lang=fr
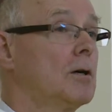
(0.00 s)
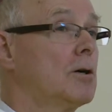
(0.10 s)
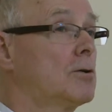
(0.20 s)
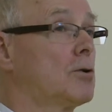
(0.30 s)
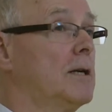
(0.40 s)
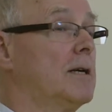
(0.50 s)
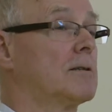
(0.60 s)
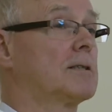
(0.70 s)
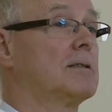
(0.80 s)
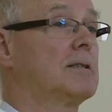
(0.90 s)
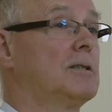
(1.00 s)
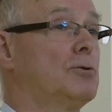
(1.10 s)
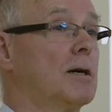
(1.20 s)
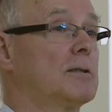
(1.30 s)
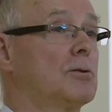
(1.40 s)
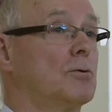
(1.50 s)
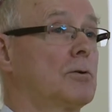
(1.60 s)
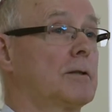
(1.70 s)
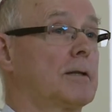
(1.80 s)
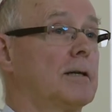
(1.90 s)
Quand on est dans cette situation,
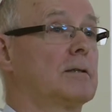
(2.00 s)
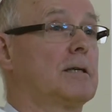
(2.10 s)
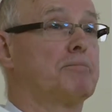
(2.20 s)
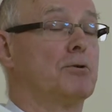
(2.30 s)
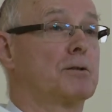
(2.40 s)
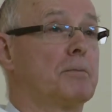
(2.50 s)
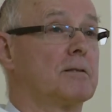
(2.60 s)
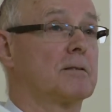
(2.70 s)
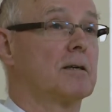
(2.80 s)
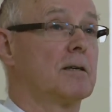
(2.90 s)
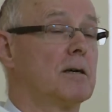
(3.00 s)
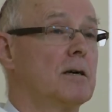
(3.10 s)
qu'est-ce qui peut se passer